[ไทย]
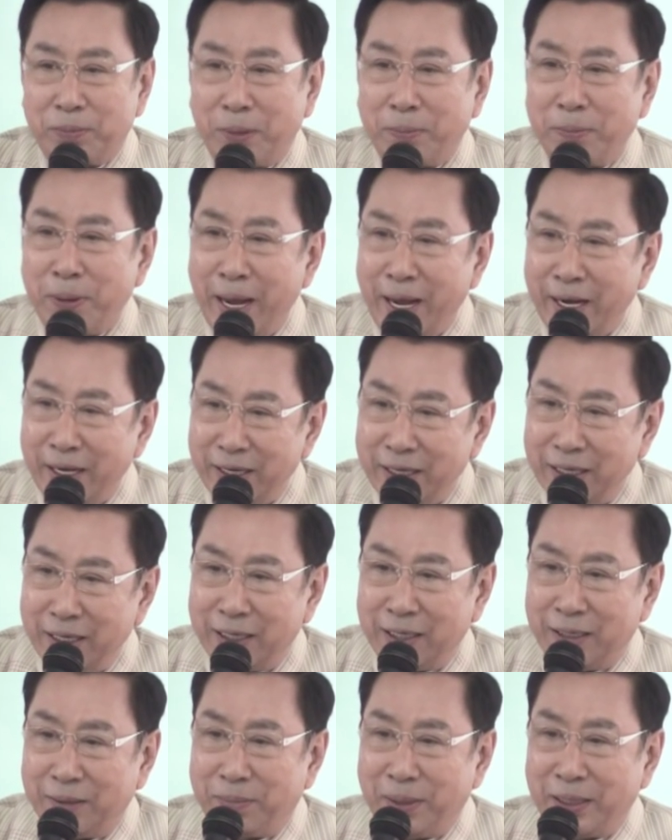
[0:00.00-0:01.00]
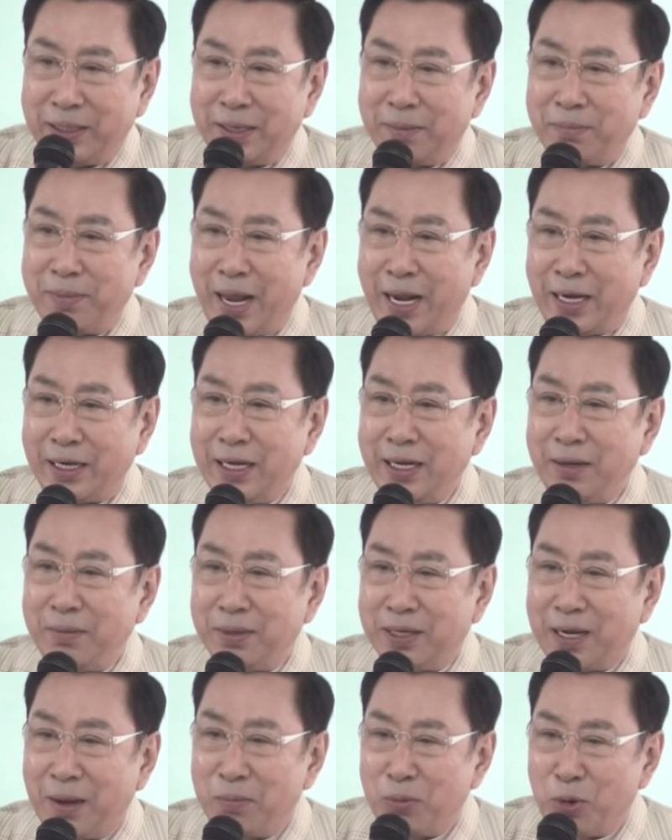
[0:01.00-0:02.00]
ประเภทหนึ่งเป็นตำแหน่งที่
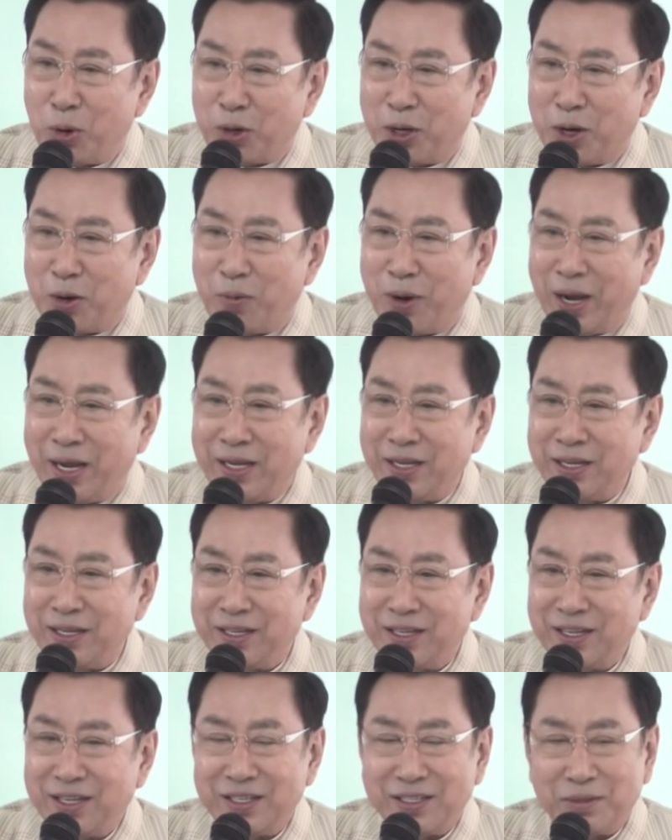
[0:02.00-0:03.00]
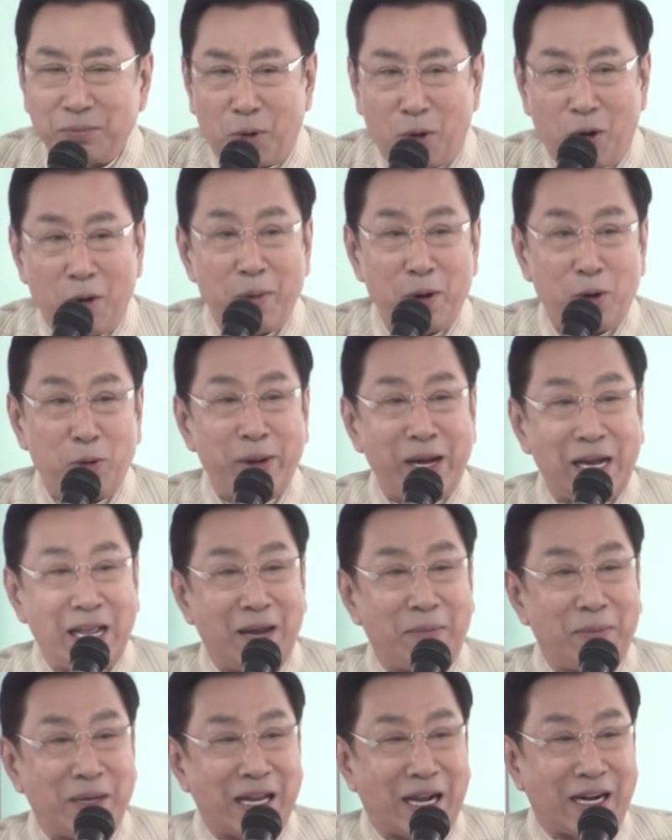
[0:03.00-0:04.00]
กำหนดเอาไว้ผมก็ไม่รู้ไป
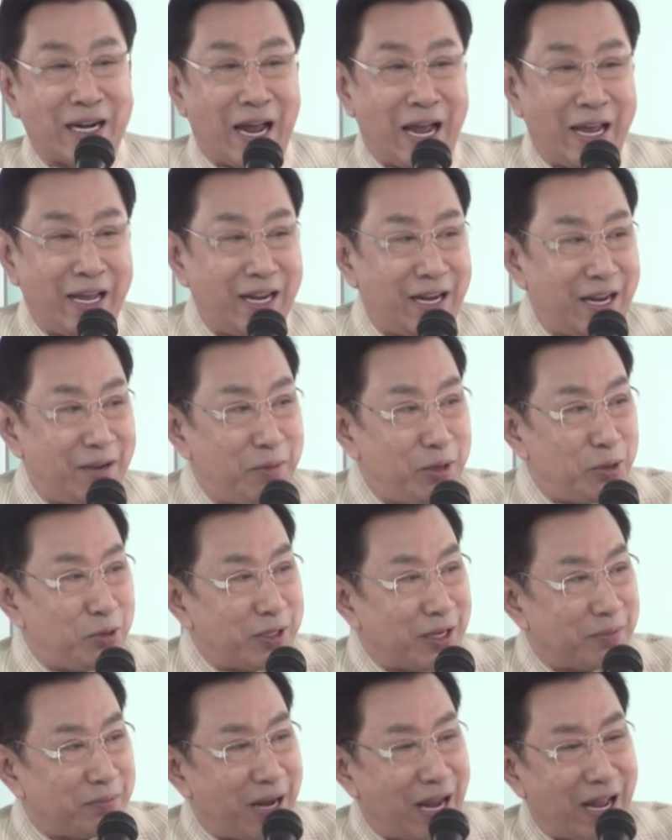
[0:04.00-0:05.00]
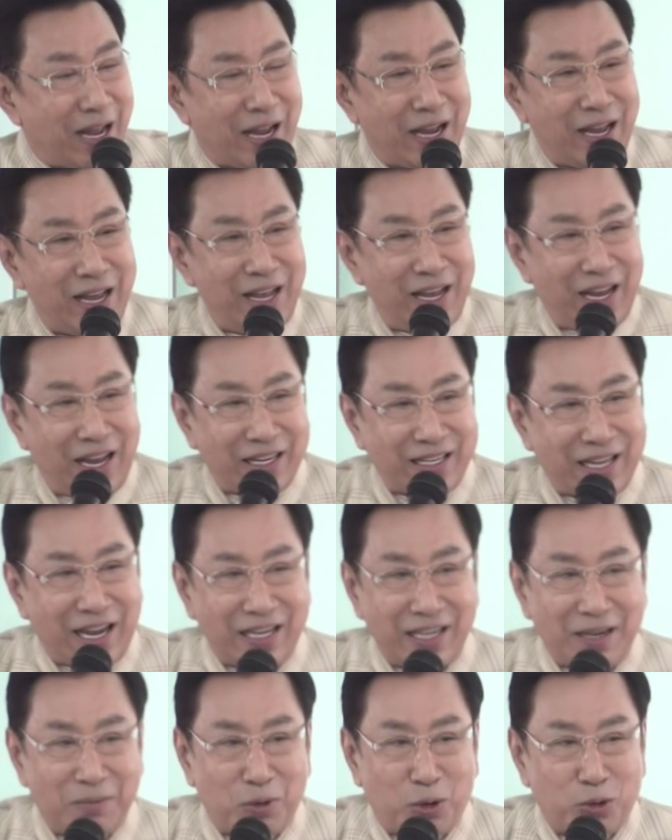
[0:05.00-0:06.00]
เรียนมาจากไหนนะไม่รู้ตำราอาจา
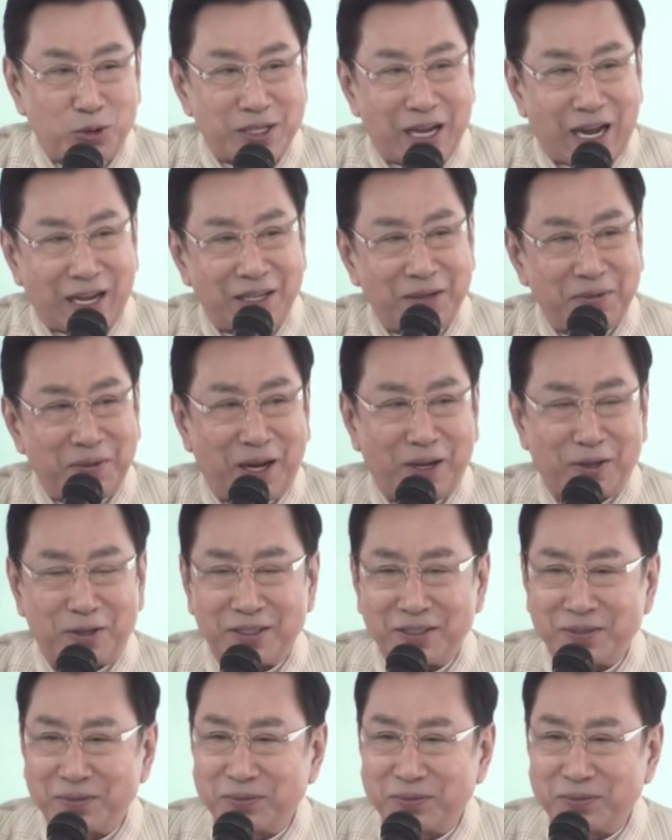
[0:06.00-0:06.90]
รย์ทำรงศักดิ์หรือเปล่า